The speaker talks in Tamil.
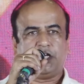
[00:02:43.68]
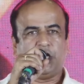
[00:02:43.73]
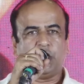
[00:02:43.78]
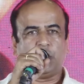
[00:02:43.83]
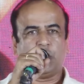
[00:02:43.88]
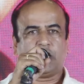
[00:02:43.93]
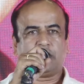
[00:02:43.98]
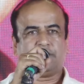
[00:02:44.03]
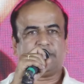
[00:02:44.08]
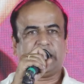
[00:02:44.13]

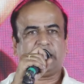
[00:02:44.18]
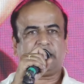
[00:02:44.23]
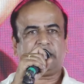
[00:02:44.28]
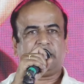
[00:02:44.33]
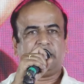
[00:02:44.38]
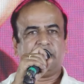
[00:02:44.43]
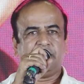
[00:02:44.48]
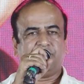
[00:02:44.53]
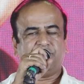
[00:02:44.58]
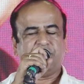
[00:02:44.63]
இன்னொருவர்
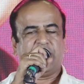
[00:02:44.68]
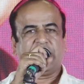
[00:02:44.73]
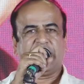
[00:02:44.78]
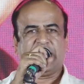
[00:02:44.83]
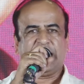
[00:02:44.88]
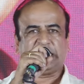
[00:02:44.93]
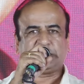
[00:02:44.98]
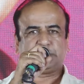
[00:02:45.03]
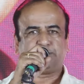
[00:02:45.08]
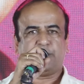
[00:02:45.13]

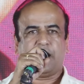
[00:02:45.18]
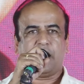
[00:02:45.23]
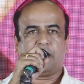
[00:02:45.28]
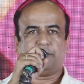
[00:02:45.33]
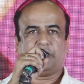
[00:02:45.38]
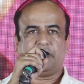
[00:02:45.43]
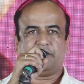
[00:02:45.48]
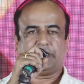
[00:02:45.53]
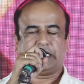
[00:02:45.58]
வெங்கடேஷ் பாபு